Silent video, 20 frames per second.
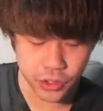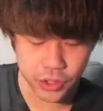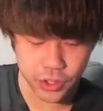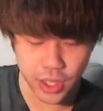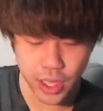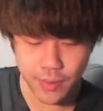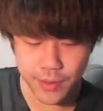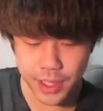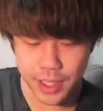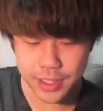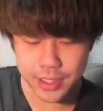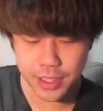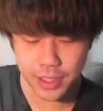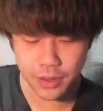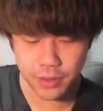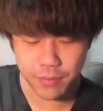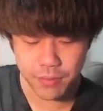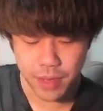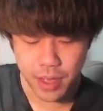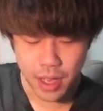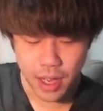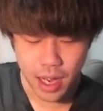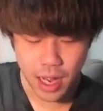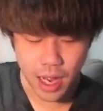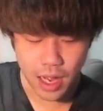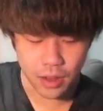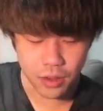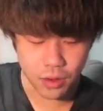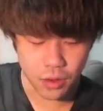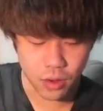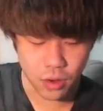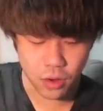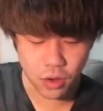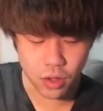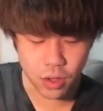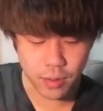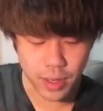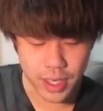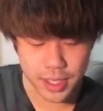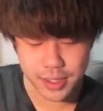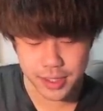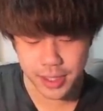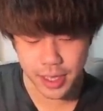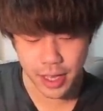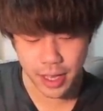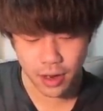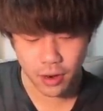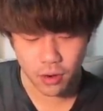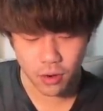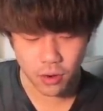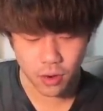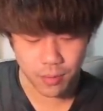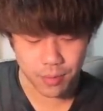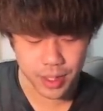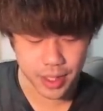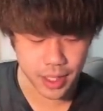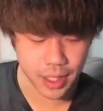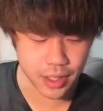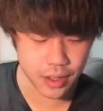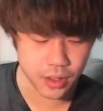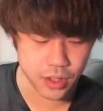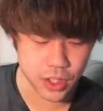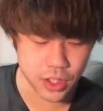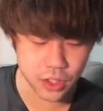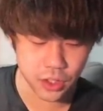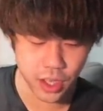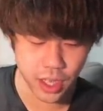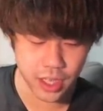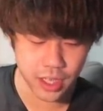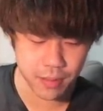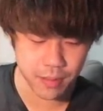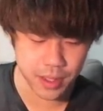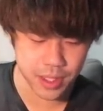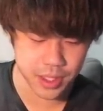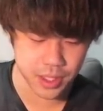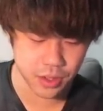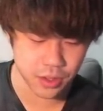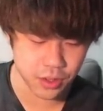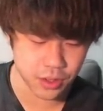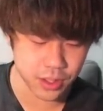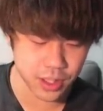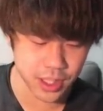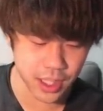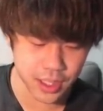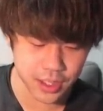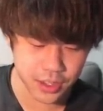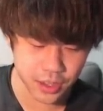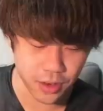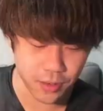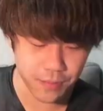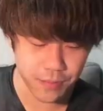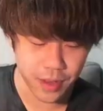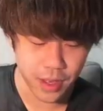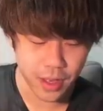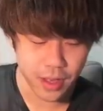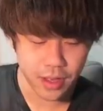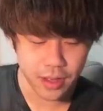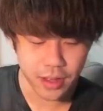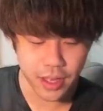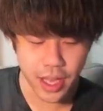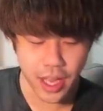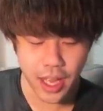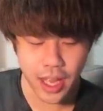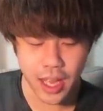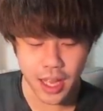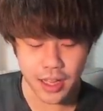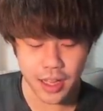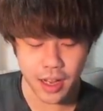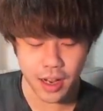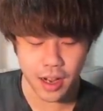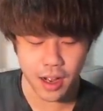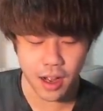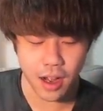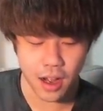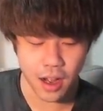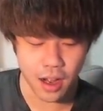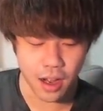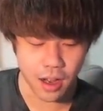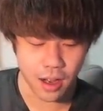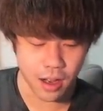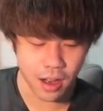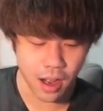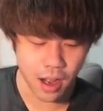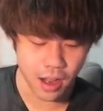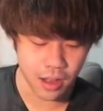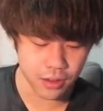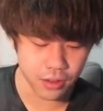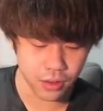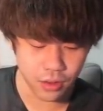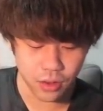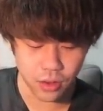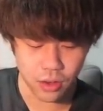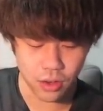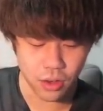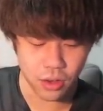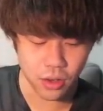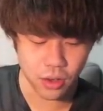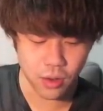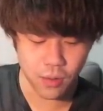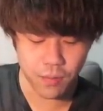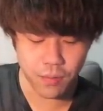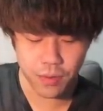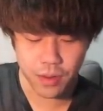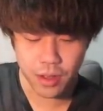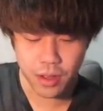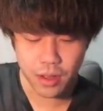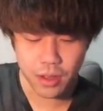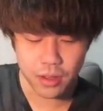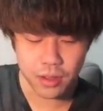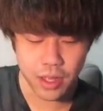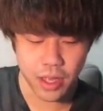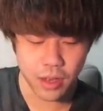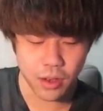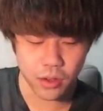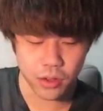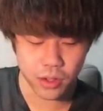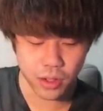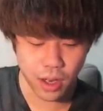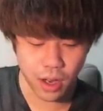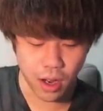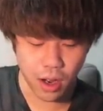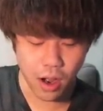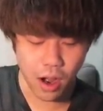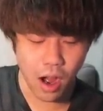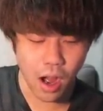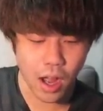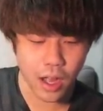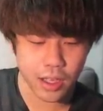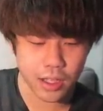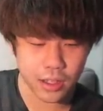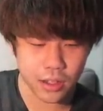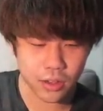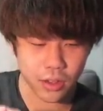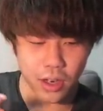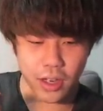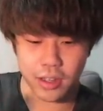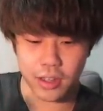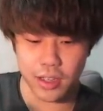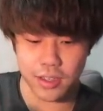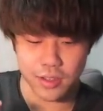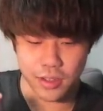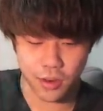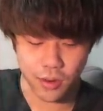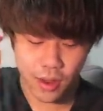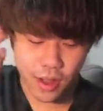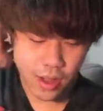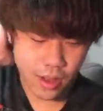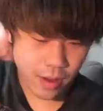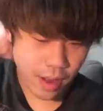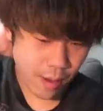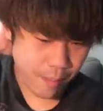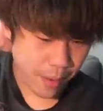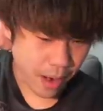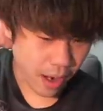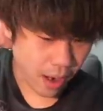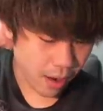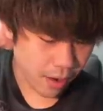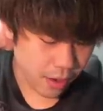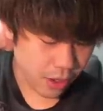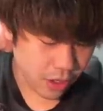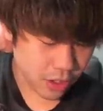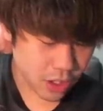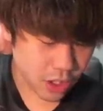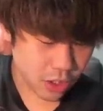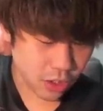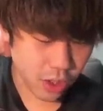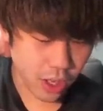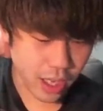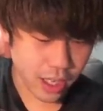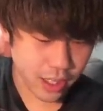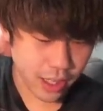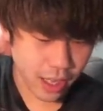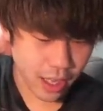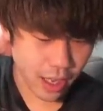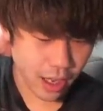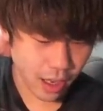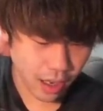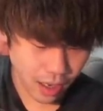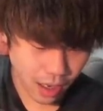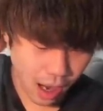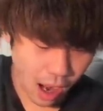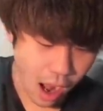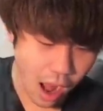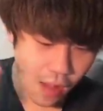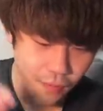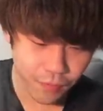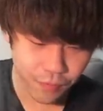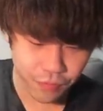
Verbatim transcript: といえばなんですけど、あのー、この前ですね、こう、みんなで吉野家で飯を食ってたんですよ。で、なんか、あのー、ゴットが、あーとか言ったんですよ。やっぱ、吉野家で、あーっ